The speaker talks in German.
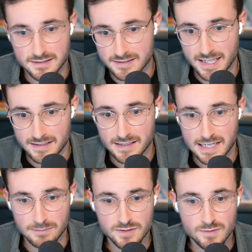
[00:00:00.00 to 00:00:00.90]
dann
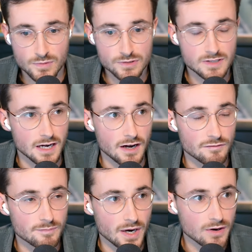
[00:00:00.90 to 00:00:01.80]
klappt das mit
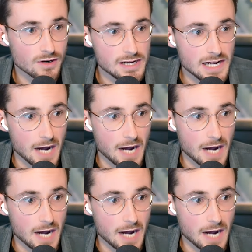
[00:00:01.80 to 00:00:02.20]
Muskelaufbau,